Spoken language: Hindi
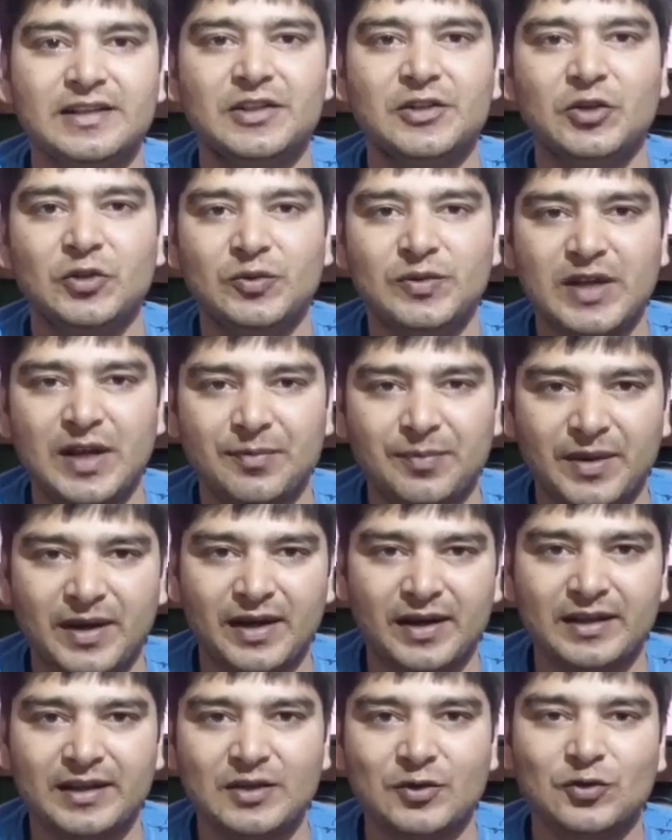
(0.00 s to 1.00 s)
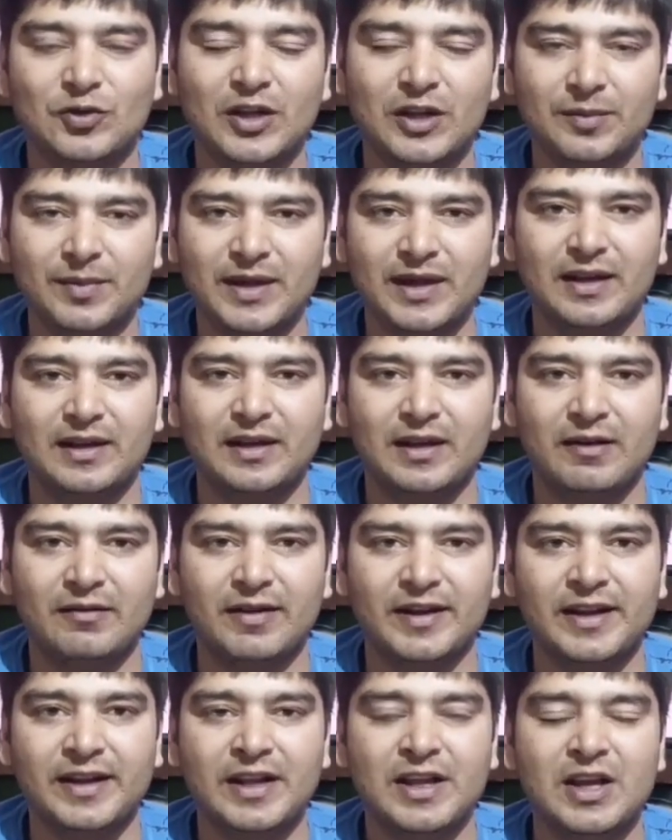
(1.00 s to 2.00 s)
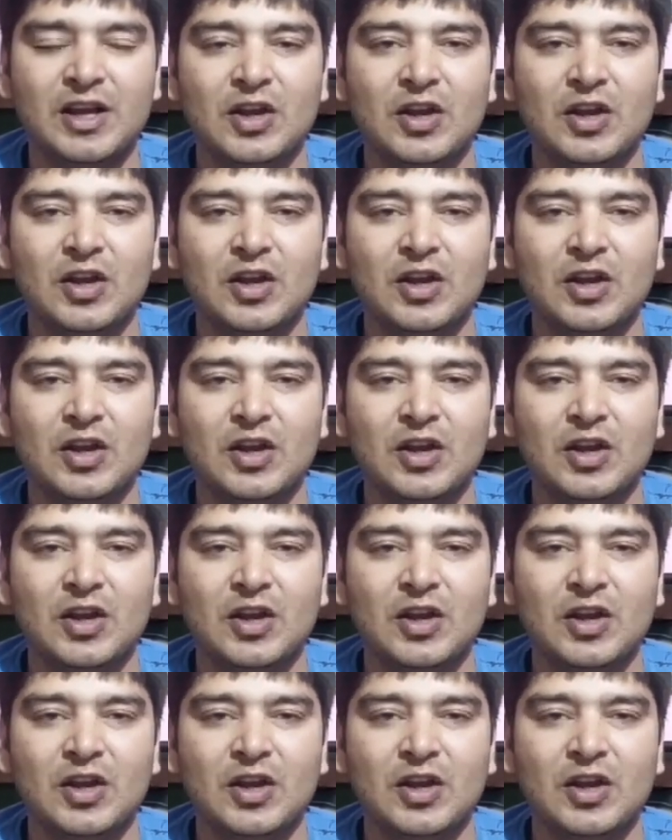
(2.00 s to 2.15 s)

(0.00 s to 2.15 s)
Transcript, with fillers: कि किसी को भी आप पकड़ लें उठक बैठक करवाएं